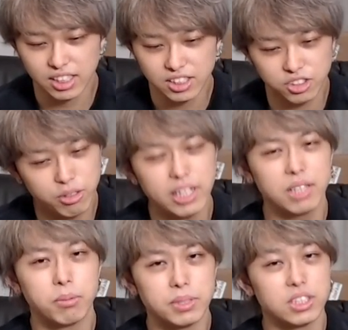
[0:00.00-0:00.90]
言われ
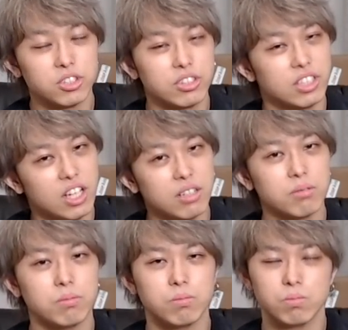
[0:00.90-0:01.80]
ても別にそんな「
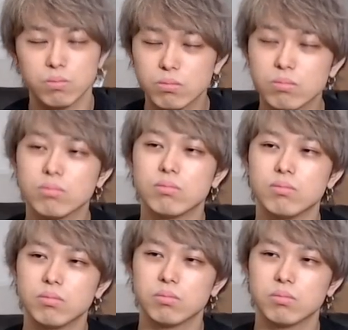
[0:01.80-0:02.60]
うーん